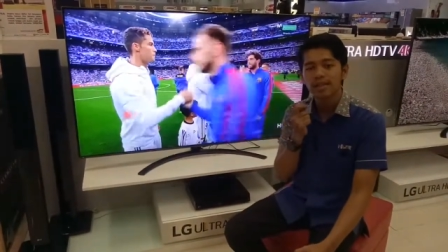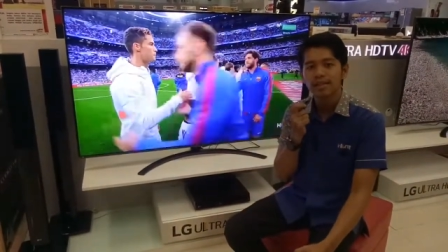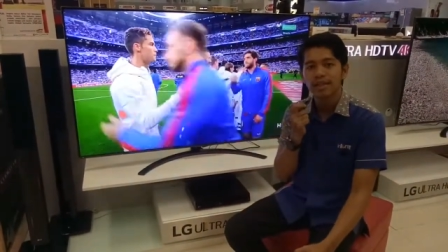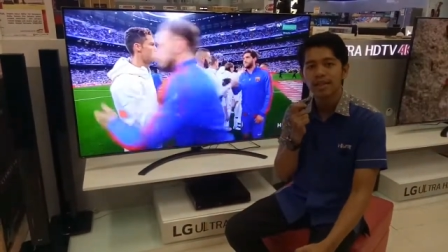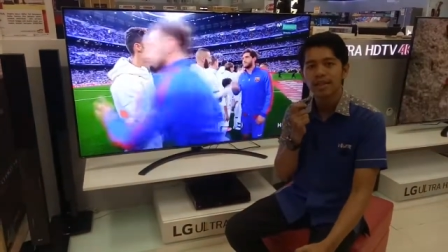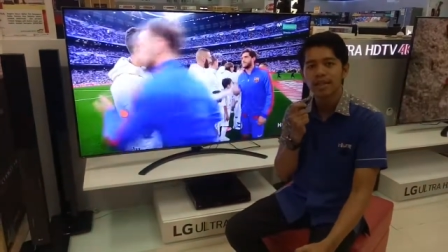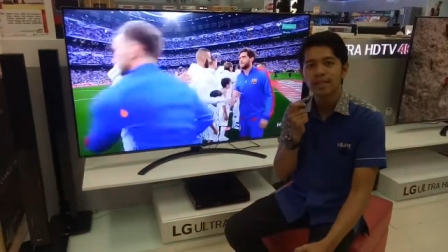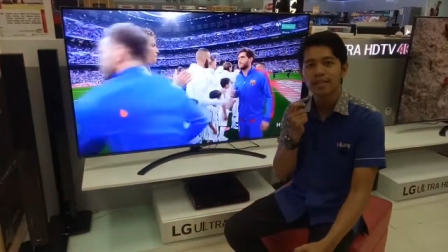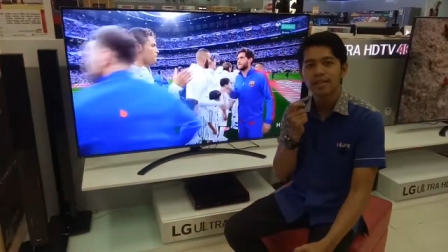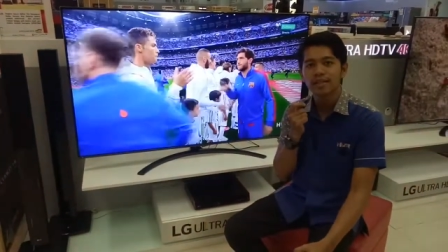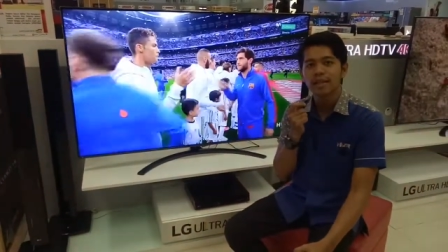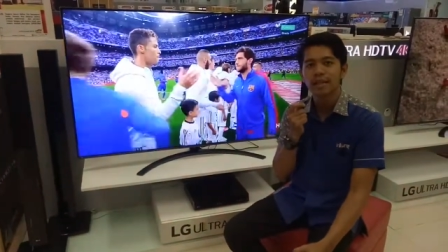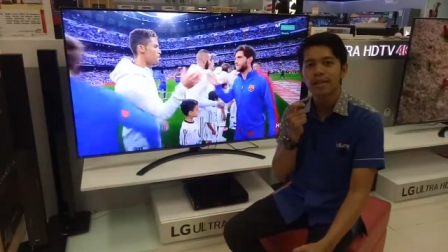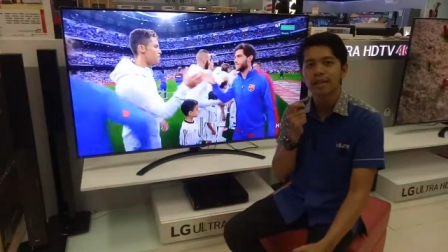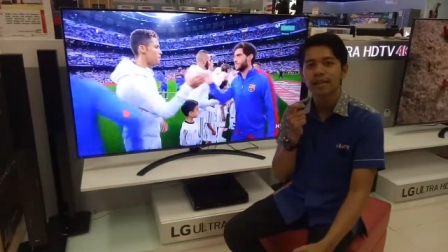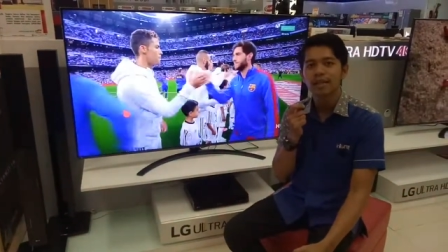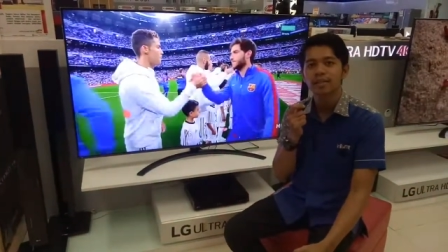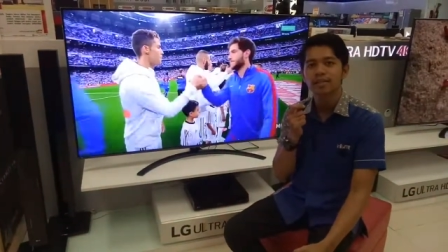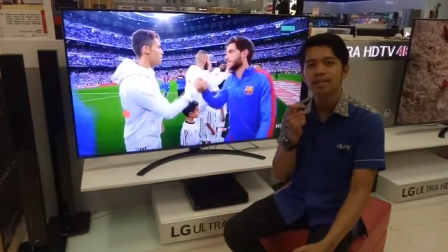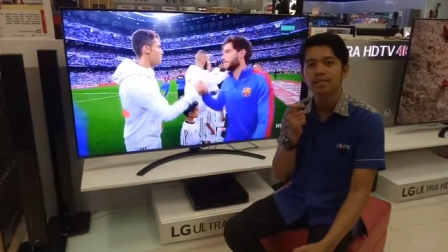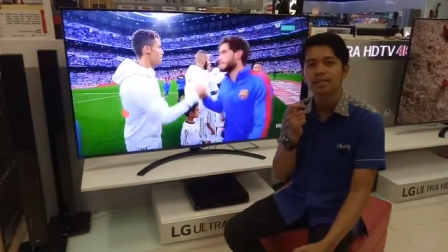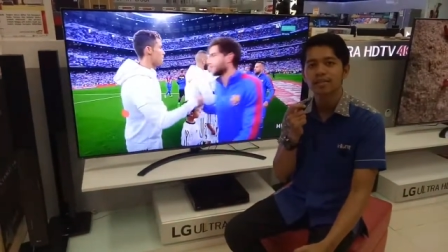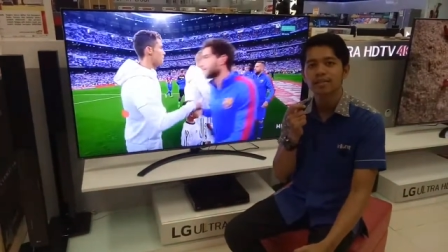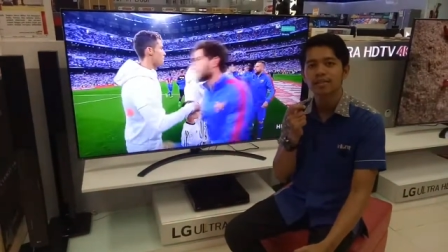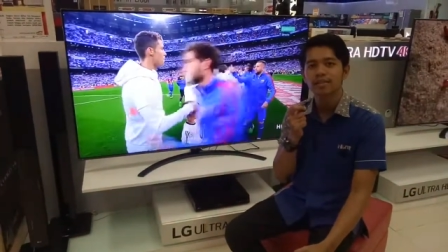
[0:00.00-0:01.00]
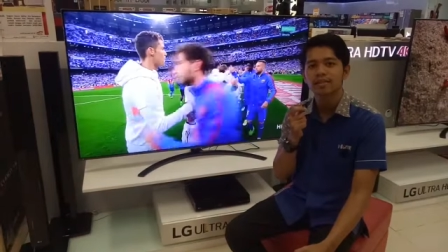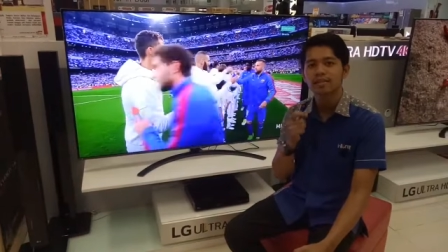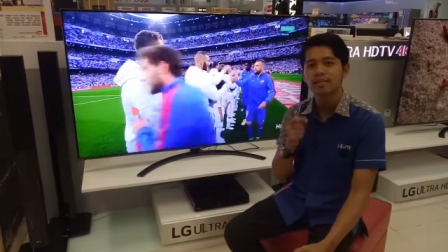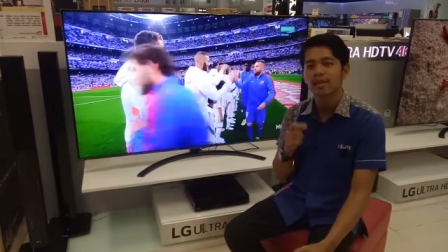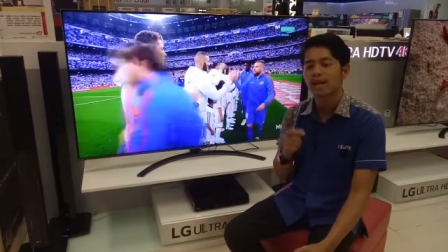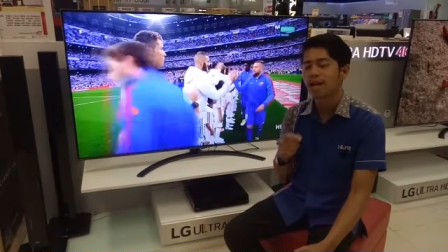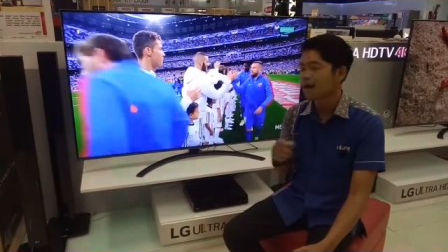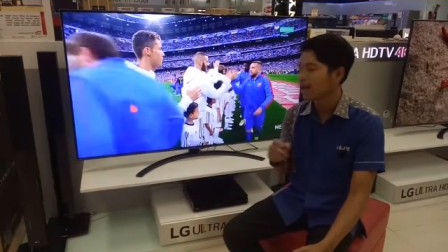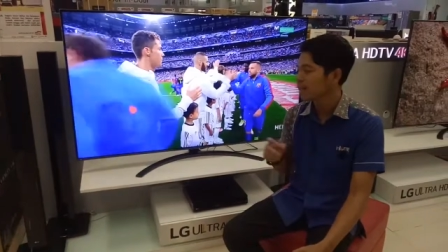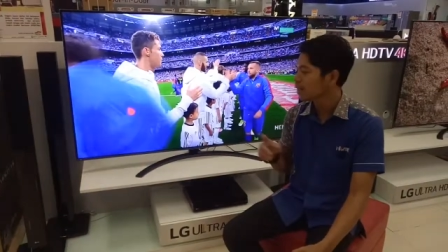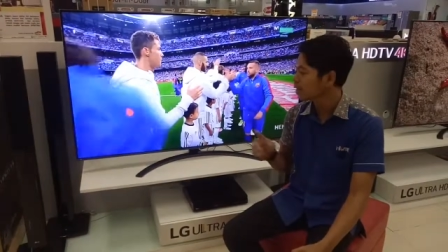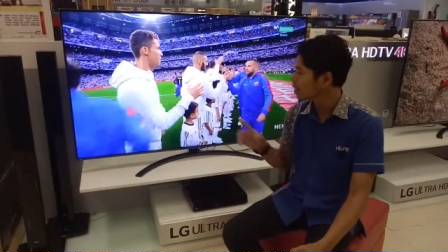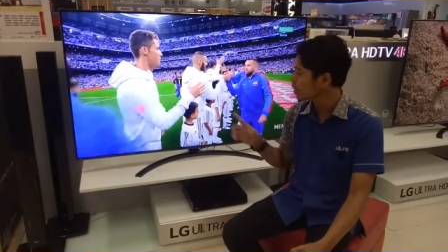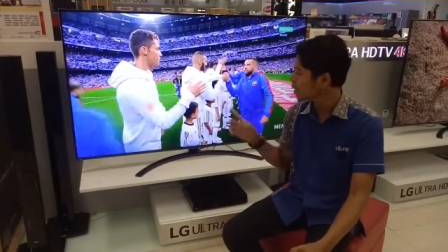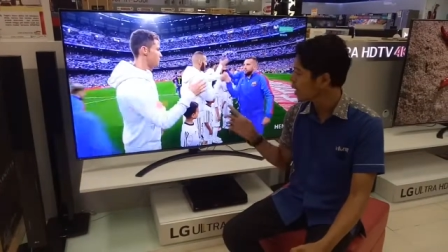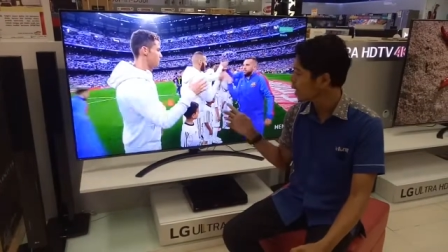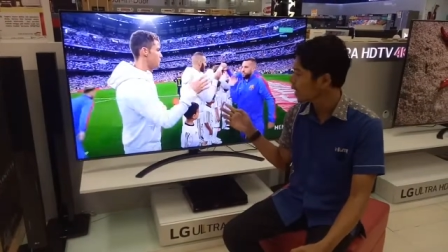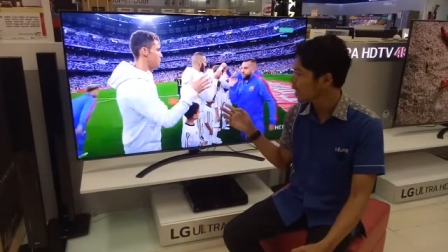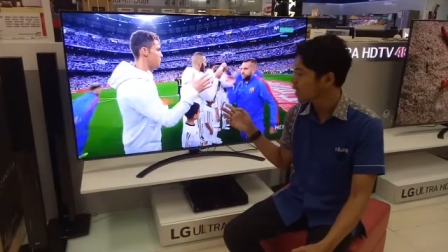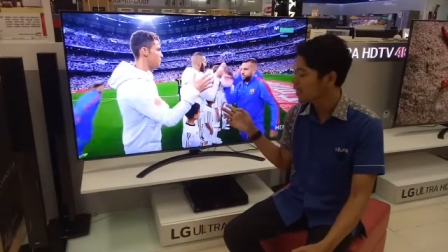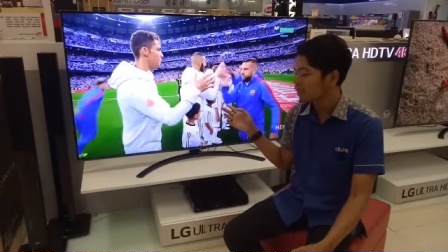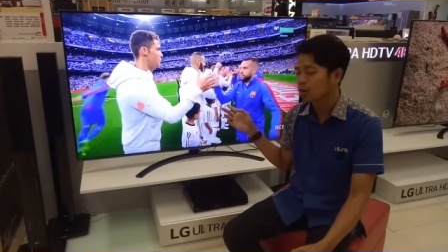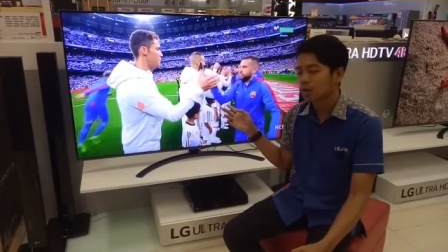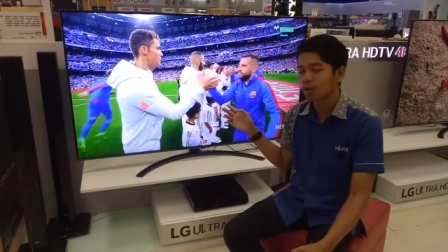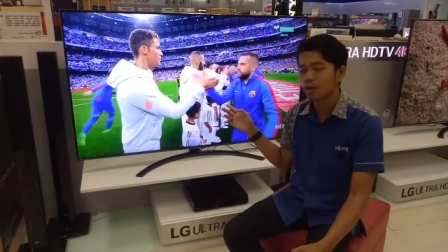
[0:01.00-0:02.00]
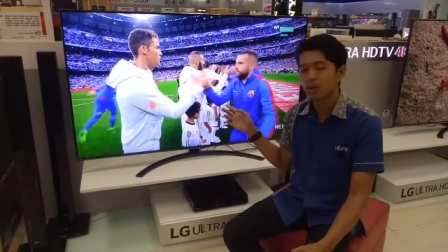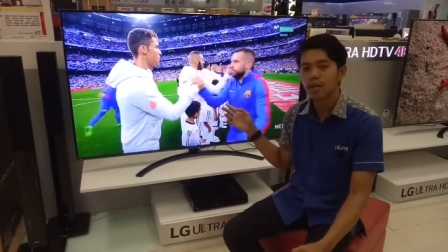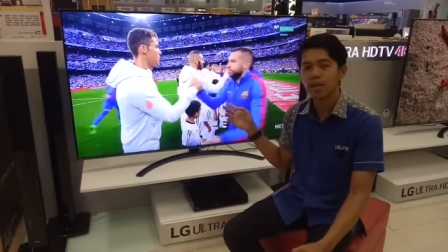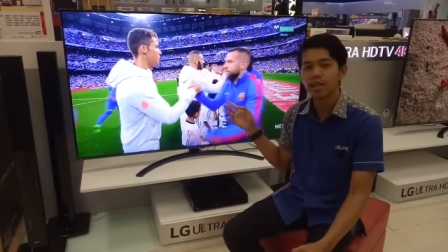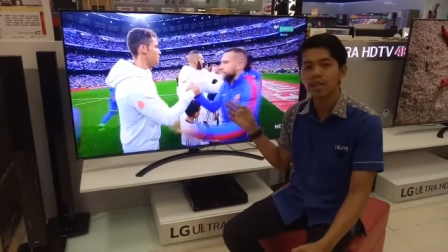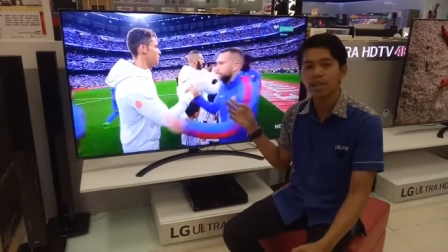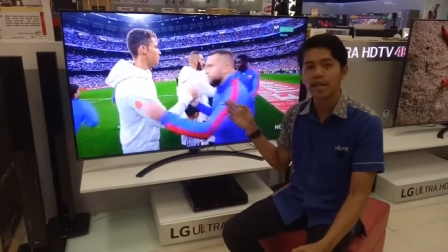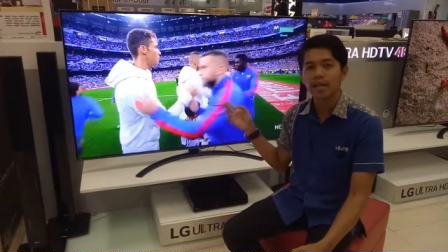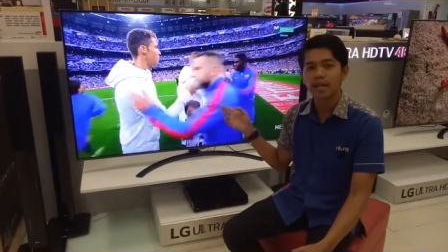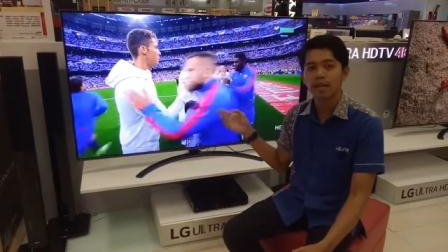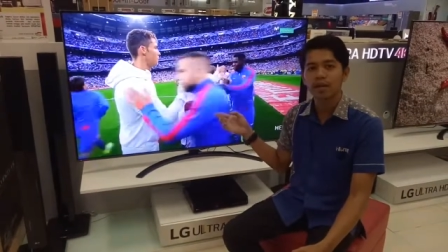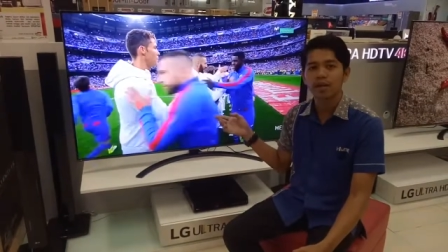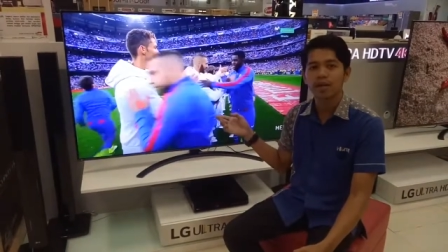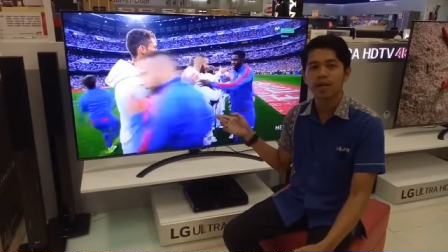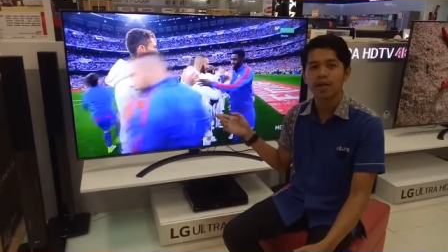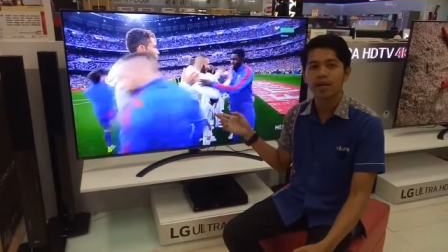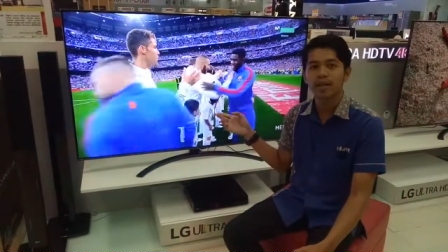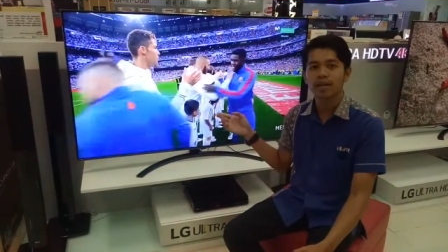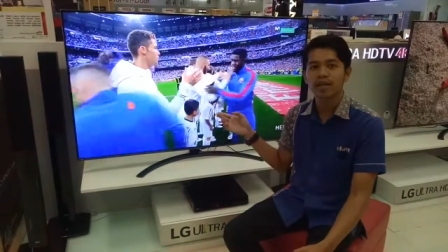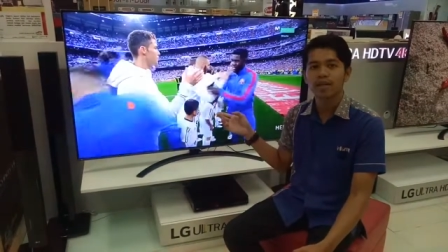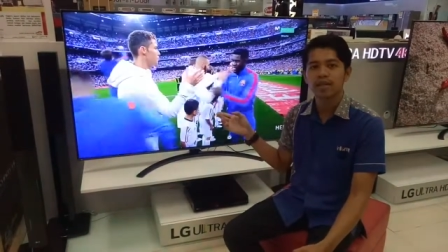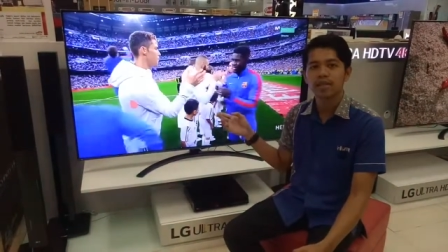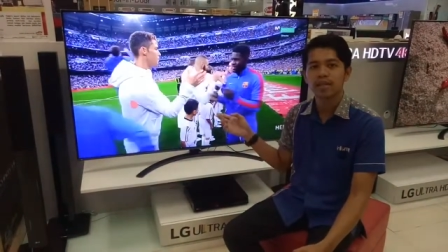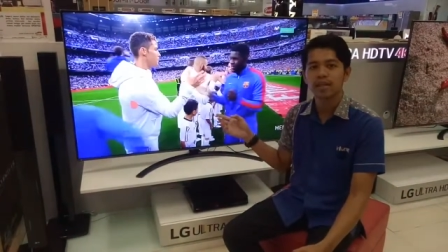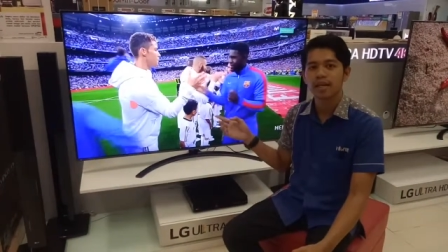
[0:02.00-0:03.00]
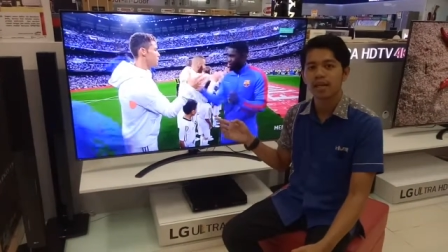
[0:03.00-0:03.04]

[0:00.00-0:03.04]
kata kita ya guys dengan teknologi TNQI.